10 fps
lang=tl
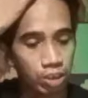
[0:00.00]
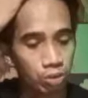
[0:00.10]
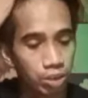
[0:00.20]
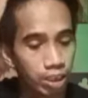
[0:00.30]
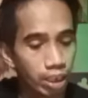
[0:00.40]

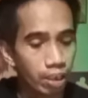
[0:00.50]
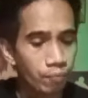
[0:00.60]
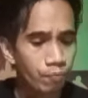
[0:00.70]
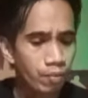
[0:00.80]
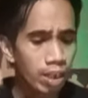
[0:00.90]
nandito si
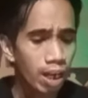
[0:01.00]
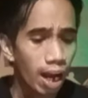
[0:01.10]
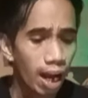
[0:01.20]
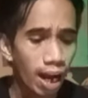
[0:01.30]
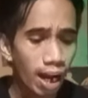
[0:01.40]

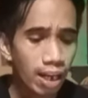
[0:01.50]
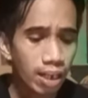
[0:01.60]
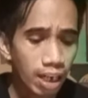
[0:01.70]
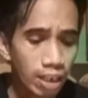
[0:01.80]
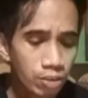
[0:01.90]
uh,
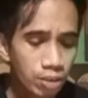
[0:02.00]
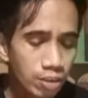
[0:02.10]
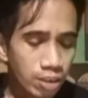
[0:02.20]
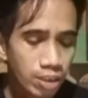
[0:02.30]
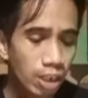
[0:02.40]
ano
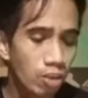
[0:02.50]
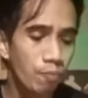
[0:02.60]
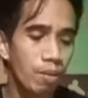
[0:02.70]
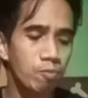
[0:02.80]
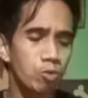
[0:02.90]
eh, star
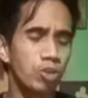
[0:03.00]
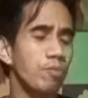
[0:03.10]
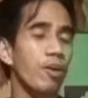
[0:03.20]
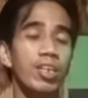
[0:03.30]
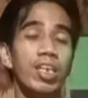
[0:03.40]
of the
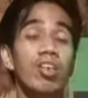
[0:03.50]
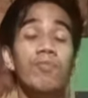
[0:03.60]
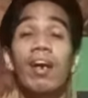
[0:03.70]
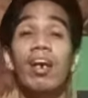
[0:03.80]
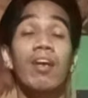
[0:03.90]
future. Pero tingin
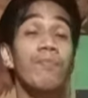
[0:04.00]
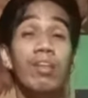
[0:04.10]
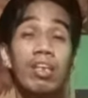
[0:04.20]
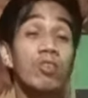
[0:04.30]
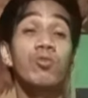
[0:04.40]
ko baka
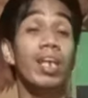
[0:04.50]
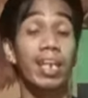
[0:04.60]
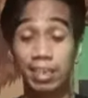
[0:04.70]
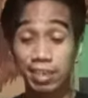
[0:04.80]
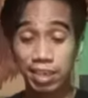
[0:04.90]
iuna
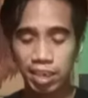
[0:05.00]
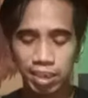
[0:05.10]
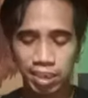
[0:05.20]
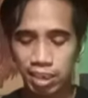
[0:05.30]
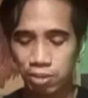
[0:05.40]
na ni
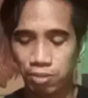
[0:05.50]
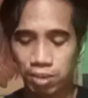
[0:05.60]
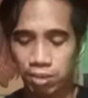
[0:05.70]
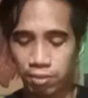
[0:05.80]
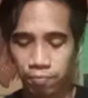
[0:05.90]
JTC ito
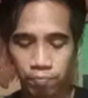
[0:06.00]
dito.